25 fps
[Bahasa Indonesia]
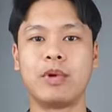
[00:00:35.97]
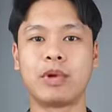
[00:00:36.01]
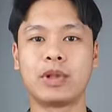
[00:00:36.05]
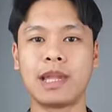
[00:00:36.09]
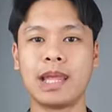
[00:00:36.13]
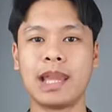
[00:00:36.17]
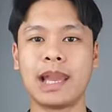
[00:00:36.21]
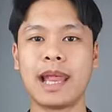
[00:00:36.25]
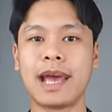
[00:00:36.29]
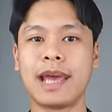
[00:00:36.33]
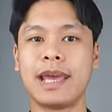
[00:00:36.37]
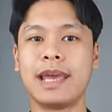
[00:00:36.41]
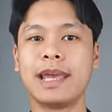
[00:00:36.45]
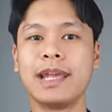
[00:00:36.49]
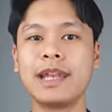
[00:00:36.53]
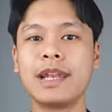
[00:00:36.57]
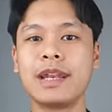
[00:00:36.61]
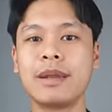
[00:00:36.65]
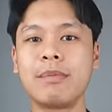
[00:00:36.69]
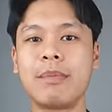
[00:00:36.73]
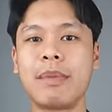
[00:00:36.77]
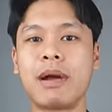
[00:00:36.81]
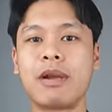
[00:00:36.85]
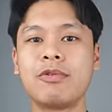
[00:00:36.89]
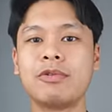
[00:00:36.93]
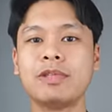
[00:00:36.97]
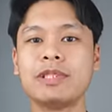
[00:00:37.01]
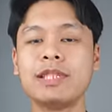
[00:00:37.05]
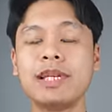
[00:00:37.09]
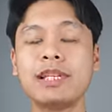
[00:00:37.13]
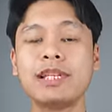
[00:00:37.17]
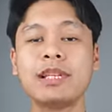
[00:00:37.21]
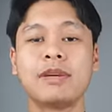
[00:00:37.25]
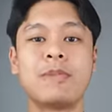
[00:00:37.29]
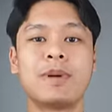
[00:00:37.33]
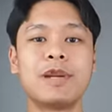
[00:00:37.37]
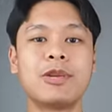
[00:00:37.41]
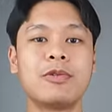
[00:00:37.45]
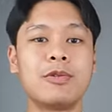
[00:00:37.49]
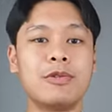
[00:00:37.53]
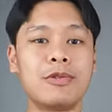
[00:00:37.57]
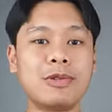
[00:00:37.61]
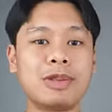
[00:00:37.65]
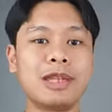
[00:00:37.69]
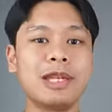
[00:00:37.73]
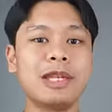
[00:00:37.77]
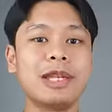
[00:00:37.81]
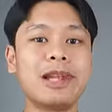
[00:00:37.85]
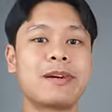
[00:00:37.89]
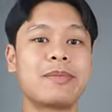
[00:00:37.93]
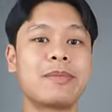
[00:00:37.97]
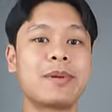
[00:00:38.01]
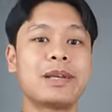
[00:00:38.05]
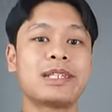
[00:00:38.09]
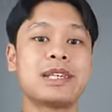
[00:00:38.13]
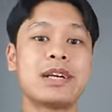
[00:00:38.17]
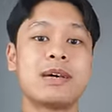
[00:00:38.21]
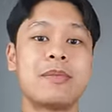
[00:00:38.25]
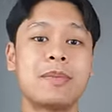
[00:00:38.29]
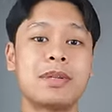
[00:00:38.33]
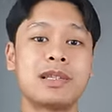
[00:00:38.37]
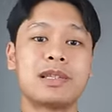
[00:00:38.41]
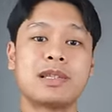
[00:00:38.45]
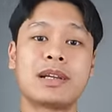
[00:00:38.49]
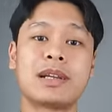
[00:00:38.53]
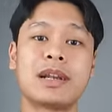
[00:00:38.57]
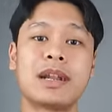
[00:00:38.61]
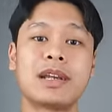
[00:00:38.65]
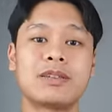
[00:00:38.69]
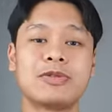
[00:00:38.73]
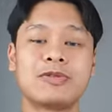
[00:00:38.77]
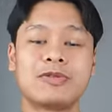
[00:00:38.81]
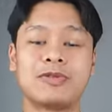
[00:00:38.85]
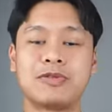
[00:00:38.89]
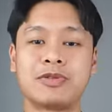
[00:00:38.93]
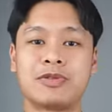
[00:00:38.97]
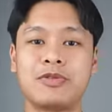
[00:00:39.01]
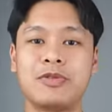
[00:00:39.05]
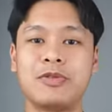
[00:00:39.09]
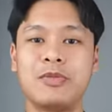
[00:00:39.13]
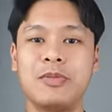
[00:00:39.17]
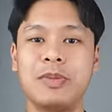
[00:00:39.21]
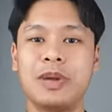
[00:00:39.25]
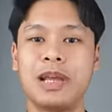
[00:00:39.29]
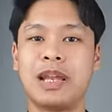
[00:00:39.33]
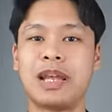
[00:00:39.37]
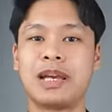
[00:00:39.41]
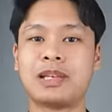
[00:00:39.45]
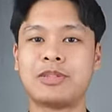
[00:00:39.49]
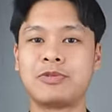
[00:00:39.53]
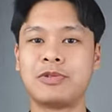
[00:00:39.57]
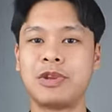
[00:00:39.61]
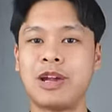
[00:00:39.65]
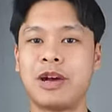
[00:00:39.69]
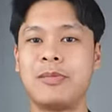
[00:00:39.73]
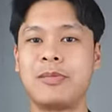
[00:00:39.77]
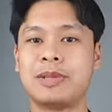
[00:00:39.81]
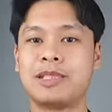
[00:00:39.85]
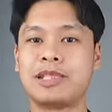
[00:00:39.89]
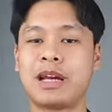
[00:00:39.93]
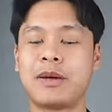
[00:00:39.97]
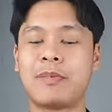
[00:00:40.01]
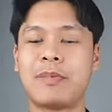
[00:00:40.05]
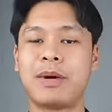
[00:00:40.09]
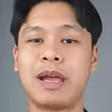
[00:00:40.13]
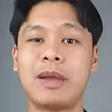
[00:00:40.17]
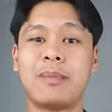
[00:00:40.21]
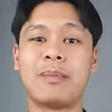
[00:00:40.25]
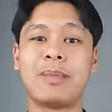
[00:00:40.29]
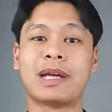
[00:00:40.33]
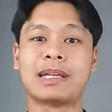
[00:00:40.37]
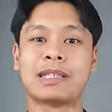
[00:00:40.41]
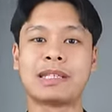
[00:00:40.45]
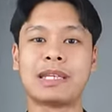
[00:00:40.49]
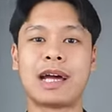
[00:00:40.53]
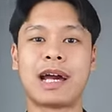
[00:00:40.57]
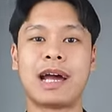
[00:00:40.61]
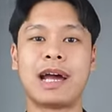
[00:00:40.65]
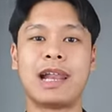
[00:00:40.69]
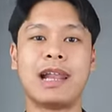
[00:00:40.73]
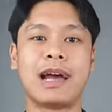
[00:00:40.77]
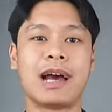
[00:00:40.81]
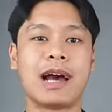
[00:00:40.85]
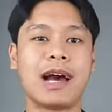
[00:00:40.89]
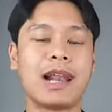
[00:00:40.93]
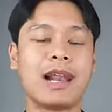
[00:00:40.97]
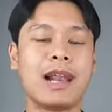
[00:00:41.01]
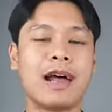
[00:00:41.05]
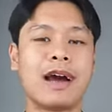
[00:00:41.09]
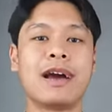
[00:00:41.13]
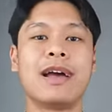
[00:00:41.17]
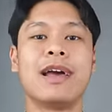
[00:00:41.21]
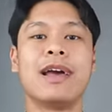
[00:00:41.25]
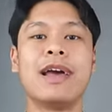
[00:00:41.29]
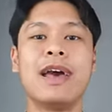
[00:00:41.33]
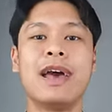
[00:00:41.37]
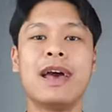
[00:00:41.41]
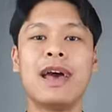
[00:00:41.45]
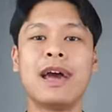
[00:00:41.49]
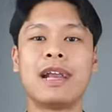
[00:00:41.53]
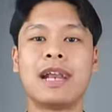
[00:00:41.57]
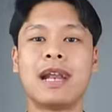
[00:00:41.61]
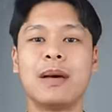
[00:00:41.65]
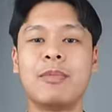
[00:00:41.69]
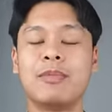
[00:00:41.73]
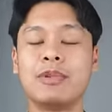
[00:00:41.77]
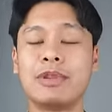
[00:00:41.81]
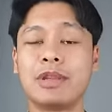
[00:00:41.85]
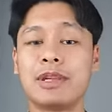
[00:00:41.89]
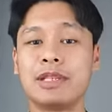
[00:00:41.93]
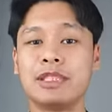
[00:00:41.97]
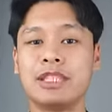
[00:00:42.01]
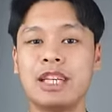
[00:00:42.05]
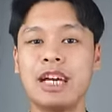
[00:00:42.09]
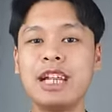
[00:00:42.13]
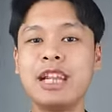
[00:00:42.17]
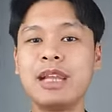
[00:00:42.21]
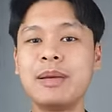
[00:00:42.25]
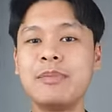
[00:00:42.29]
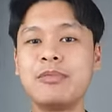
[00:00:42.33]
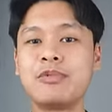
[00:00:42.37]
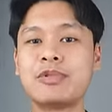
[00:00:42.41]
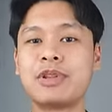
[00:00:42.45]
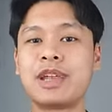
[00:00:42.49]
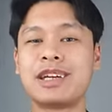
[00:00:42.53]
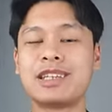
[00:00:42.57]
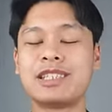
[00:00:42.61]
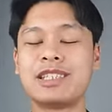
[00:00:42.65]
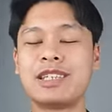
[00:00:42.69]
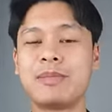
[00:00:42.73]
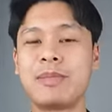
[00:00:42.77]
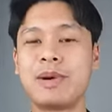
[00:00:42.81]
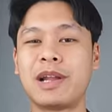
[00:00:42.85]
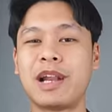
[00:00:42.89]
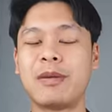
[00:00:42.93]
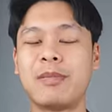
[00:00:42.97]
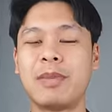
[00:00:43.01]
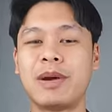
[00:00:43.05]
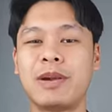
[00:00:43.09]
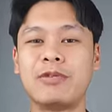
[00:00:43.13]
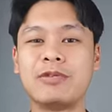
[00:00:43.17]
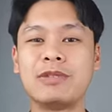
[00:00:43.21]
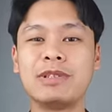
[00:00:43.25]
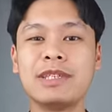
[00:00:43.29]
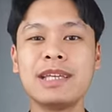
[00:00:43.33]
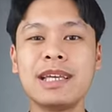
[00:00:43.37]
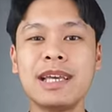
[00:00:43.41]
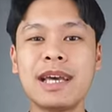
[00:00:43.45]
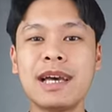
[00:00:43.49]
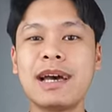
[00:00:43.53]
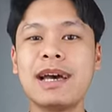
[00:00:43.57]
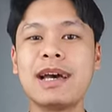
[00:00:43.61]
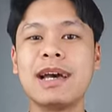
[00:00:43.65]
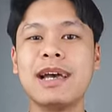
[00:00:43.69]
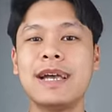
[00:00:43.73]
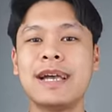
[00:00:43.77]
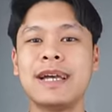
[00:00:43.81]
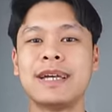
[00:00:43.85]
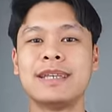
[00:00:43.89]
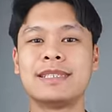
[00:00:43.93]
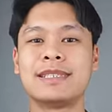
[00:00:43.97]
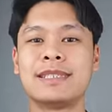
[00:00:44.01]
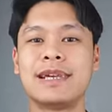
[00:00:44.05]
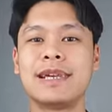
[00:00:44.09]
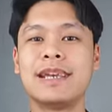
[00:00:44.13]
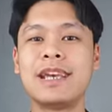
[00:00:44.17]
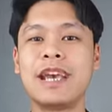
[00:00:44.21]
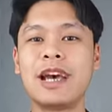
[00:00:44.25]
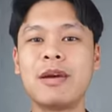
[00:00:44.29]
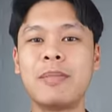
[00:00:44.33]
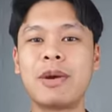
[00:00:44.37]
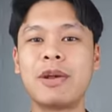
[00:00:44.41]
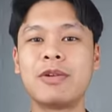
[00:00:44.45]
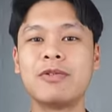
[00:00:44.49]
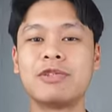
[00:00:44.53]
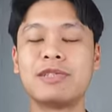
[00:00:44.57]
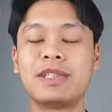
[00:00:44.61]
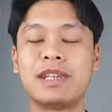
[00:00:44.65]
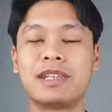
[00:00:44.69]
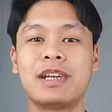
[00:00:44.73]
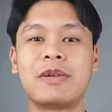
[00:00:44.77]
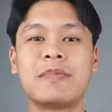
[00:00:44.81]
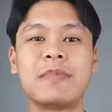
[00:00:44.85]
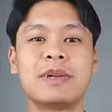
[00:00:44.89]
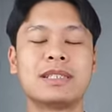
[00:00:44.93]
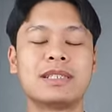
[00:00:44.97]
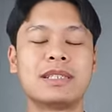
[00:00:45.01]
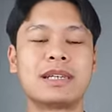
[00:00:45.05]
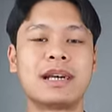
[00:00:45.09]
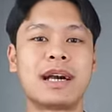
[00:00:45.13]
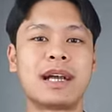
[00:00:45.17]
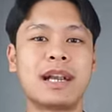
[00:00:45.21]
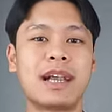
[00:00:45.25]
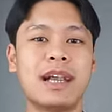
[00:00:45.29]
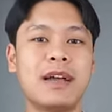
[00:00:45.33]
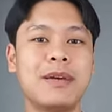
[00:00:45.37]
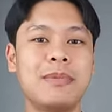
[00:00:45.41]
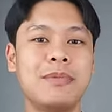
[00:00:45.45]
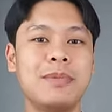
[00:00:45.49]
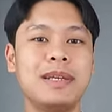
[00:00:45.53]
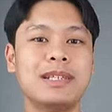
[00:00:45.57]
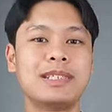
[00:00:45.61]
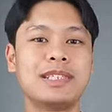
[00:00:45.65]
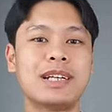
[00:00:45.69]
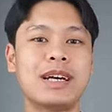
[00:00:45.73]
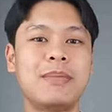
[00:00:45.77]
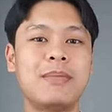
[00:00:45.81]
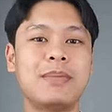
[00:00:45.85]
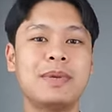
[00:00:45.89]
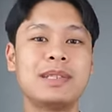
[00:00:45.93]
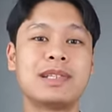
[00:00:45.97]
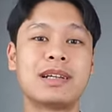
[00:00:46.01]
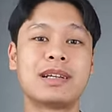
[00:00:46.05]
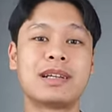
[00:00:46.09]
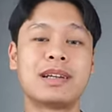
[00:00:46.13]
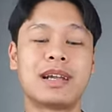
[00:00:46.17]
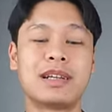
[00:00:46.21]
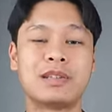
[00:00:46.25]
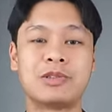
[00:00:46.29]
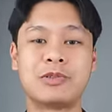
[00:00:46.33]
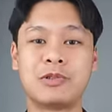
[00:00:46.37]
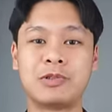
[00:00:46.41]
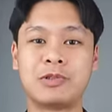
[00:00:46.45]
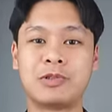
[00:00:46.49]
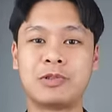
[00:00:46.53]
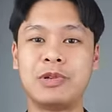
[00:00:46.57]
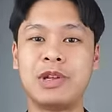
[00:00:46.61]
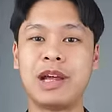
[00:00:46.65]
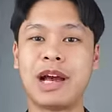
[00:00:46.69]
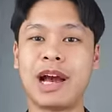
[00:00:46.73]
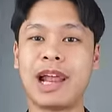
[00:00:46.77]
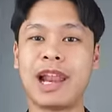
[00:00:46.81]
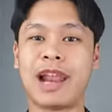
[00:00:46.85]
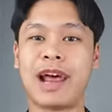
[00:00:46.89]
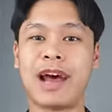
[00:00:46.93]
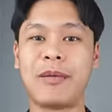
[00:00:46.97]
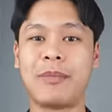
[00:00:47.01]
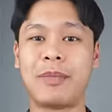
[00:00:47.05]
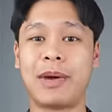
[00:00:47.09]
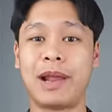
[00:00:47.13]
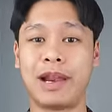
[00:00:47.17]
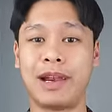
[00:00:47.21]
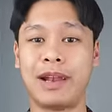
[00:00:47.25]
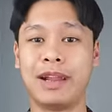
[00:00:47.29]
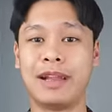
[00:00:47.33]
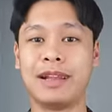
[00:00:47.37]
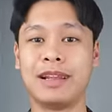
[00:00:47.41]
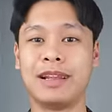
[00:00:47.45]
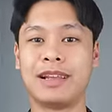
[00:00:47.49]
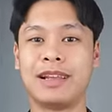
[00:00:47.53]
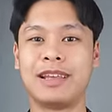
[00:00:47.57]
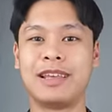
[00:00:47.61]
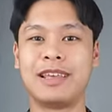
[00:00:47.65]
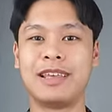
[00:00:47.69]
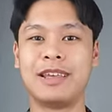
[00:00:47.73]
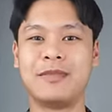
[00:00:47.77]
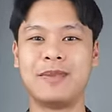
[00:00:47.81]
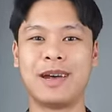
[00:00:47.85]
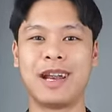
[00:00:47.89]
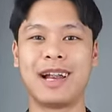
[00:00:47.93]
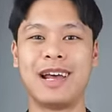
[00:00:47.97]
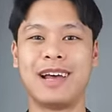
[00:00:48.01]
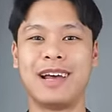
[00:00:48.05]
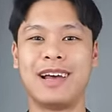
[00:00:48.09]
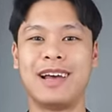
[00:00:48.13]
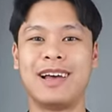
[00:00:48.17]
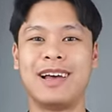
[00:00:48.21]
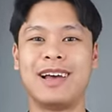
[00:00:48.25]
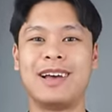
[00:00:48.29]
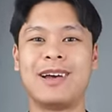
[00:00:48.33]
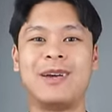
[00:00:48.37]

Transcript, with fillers: Bukti lain, manusia zaman dulu tidak bisa mencerna susu bila sudah mencapai masa kanak-kanak. Namun terjadi mutasi pada manusia, sehingga manusia zaman sekarang bisa mencerna susu dengan aman. Gimana?